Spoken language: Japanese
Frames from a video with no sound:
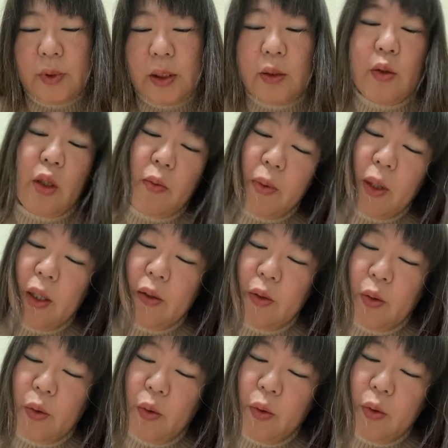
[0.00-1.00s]
例えば
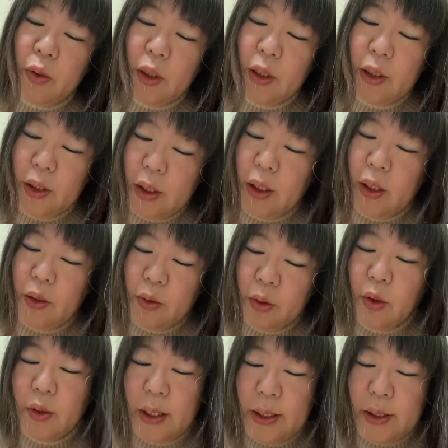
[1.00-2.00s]
旅行に行き、ふ
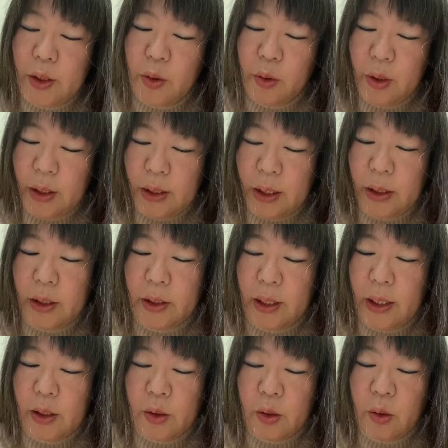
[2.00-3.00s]
と立ち寄った先
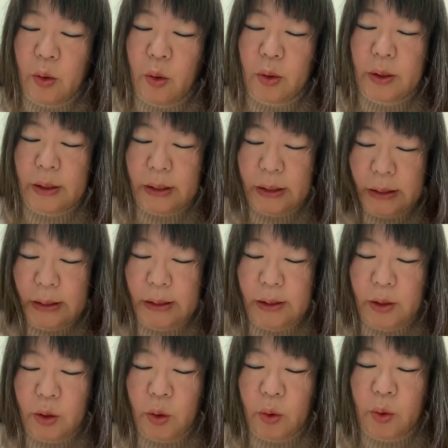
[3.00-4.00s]
でその地、
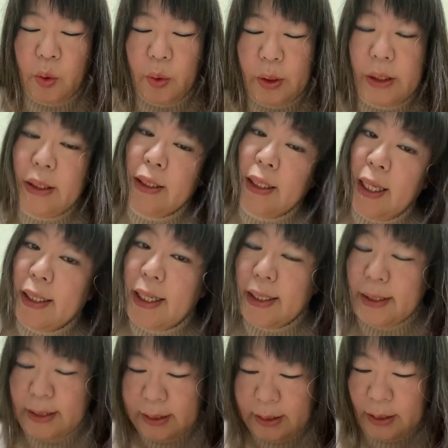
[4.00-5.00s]
その家が
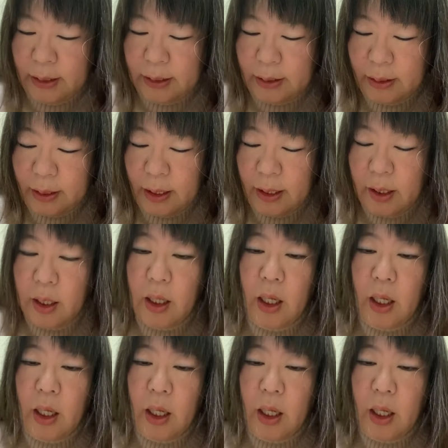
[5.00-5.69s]
気に入って、